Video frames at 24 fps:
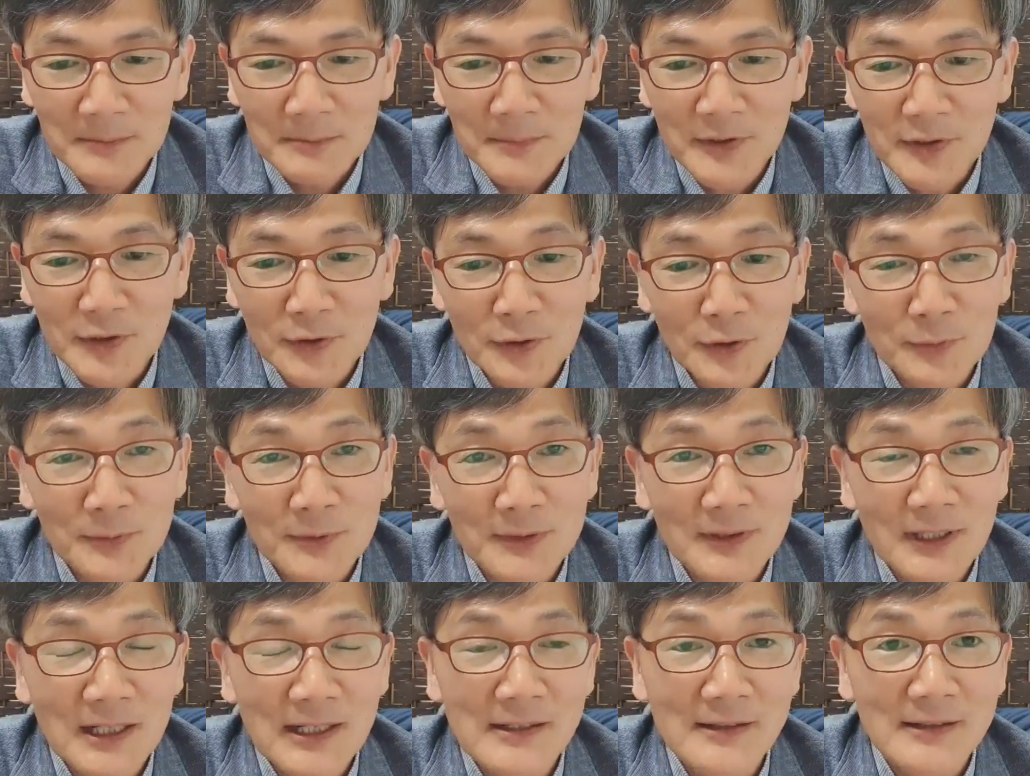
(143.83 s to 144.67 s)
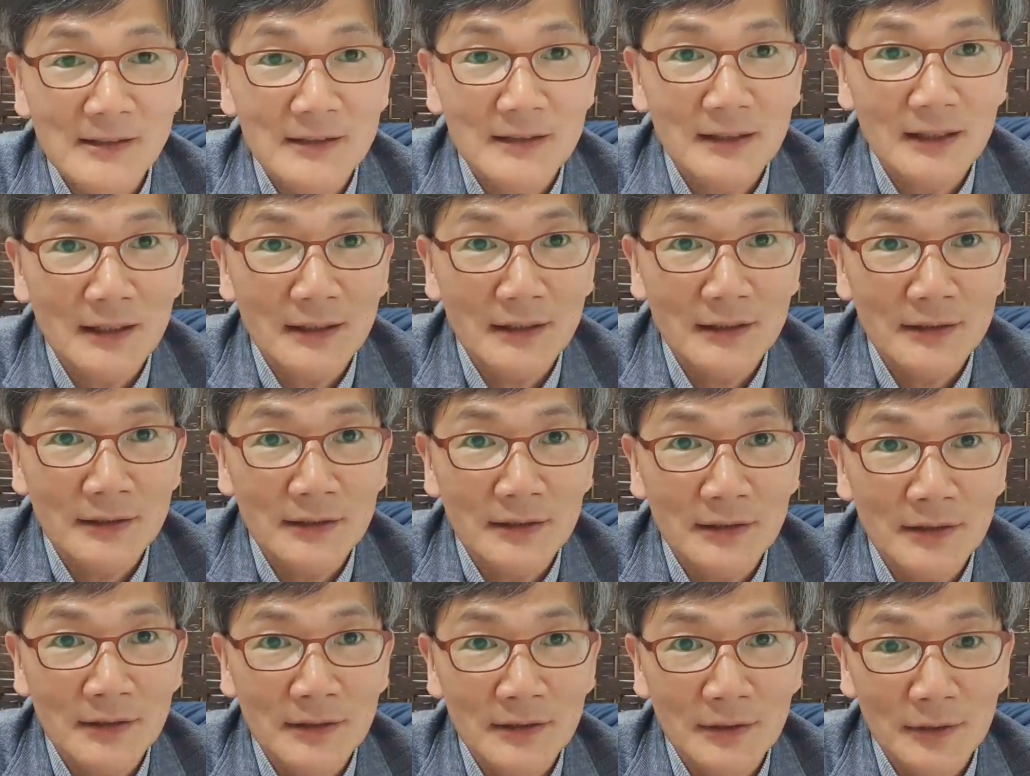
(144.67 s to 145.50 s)
패션 오브
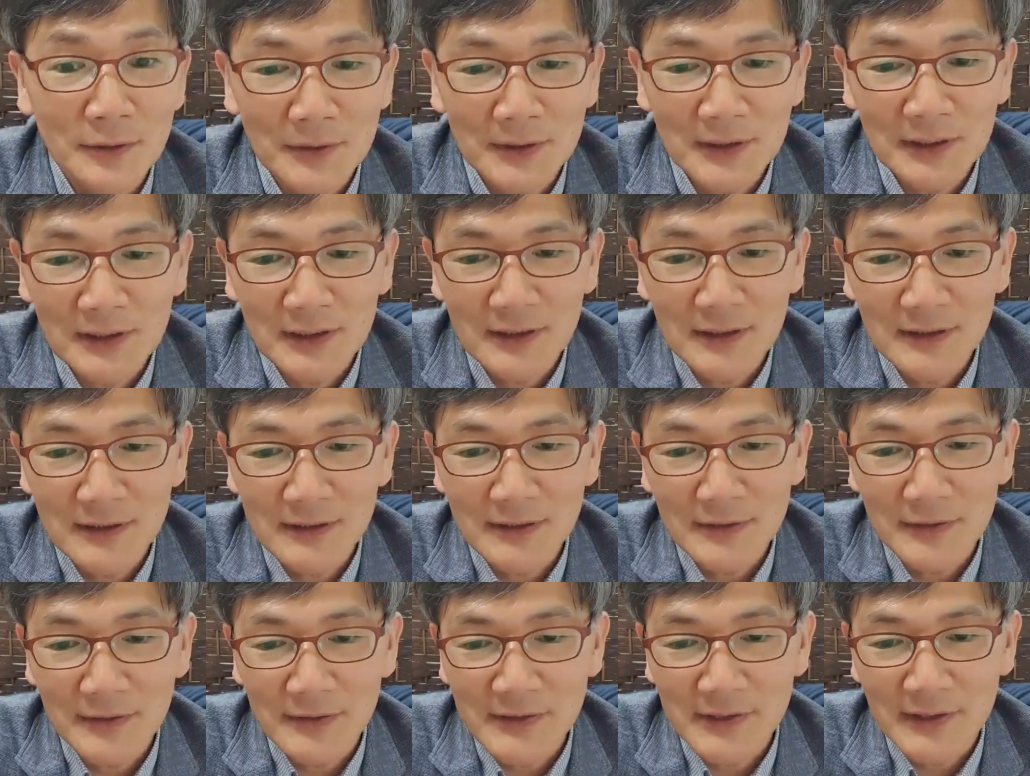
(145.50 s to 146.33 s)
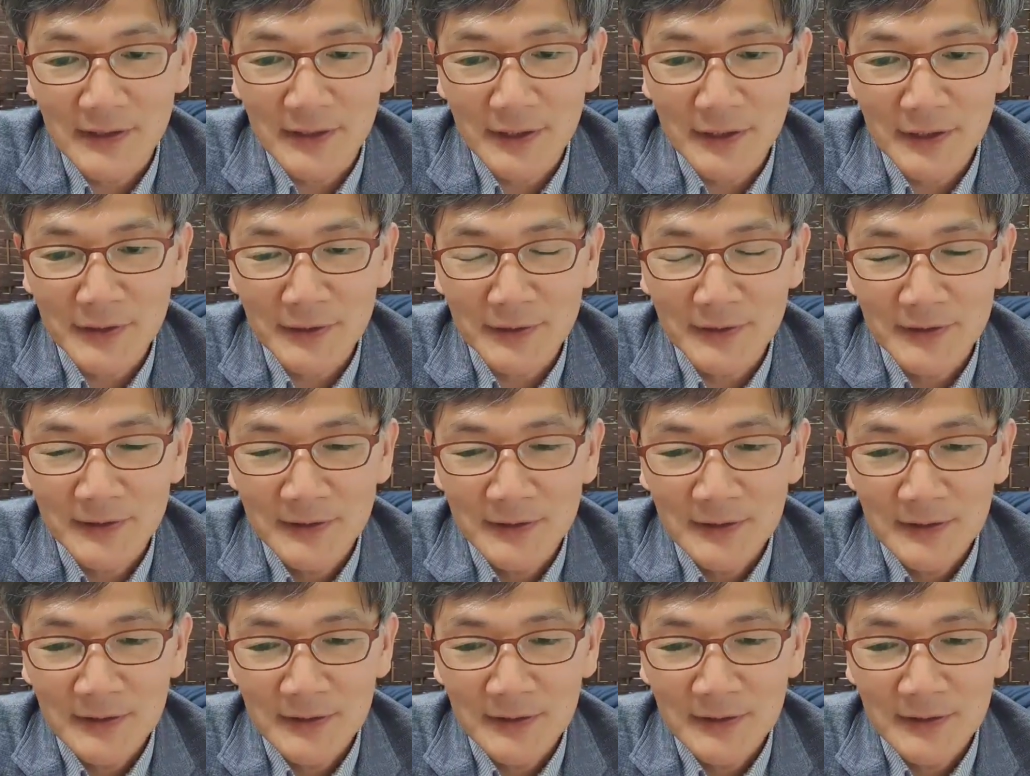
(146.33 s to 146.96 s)
크라이스트라는 영화가 있었잖아요.